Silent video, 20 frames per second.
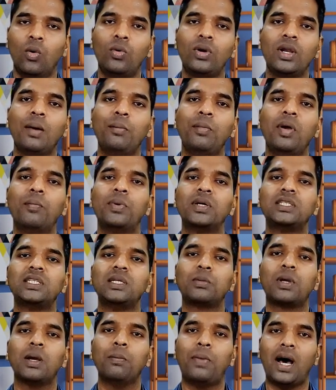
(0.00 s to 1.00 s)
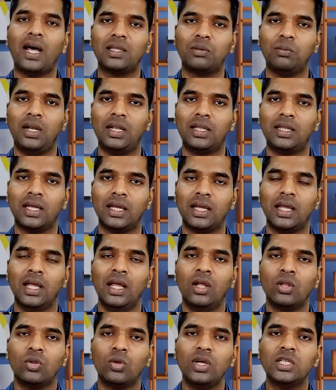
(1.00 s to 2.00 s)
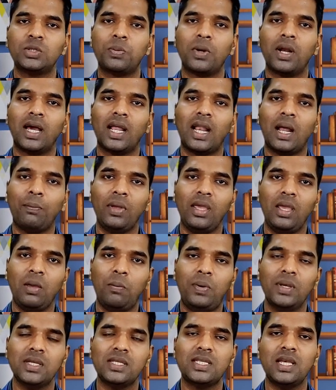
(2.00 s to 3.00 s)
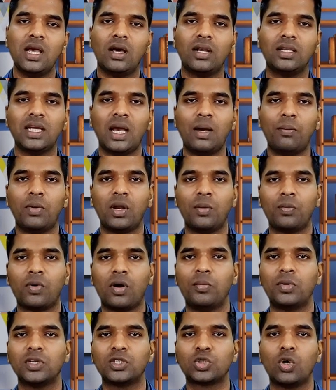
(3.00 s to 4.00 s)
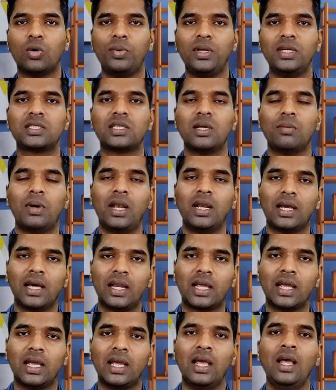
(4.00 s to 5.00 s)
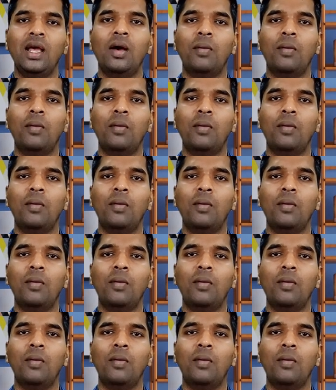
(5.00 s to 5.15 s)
उनका मेंबरशिप के बाद मिलते हैं तो इस प्रकार आप ईपीसी e और चैम्बर ऑफ कॉमर्स को भी इस्तेमाल करके